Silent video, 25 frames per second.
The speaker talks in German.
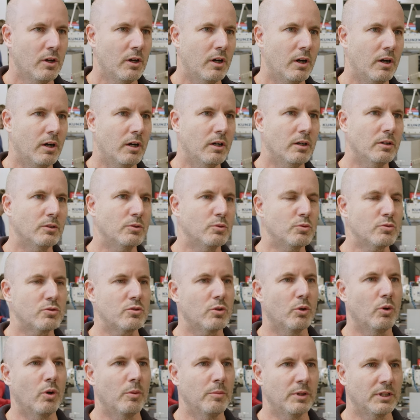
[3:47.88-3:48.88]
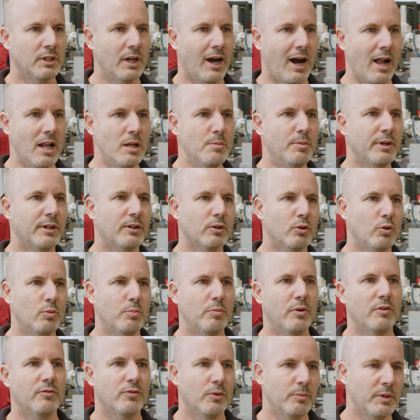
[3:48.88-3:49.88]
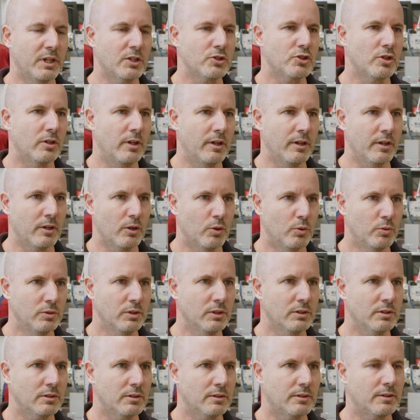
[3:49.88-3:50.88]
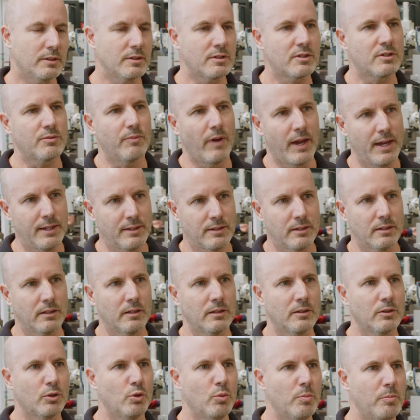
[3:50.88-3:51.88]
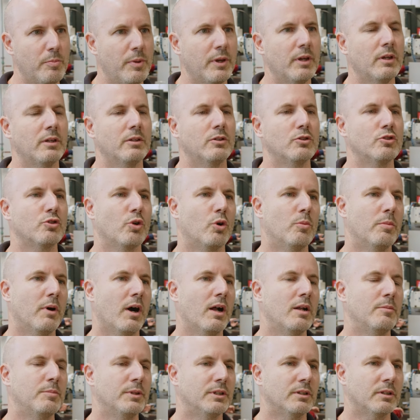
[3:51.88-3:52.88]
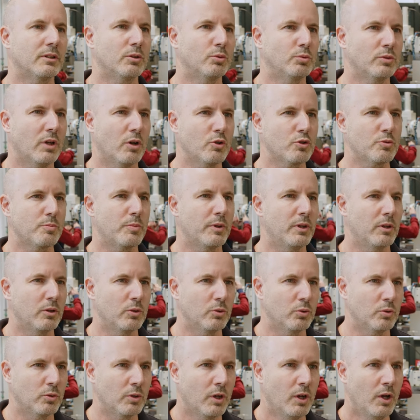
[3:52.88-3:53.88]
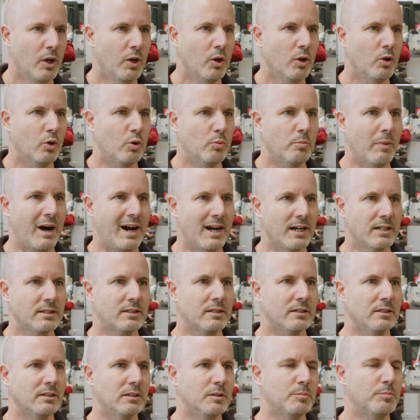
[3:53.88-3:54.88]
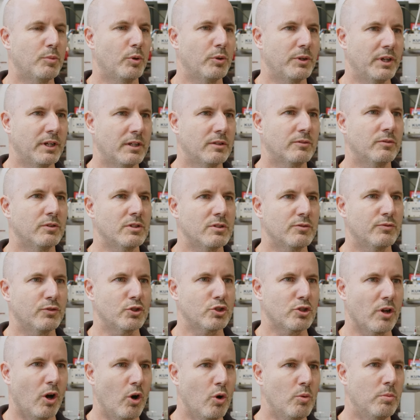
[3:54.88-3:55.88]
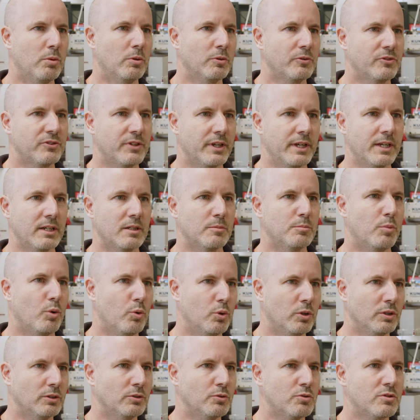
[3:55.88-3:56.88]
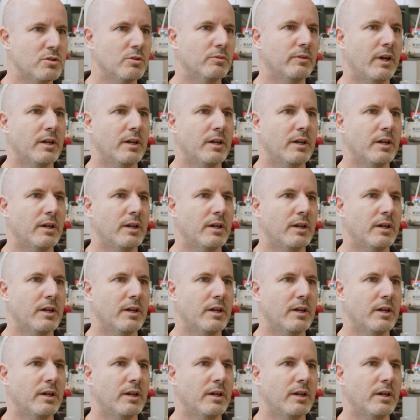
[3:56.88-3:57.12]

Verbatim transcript: Äh, und so haben wir die halbe Gruppe vom ersten Lehrjahr 100. Die zweite Gruppe ist oberhalb in der Grundausbildung und macht ein Projekt, was Verschraubung, Sägen, Bohren und so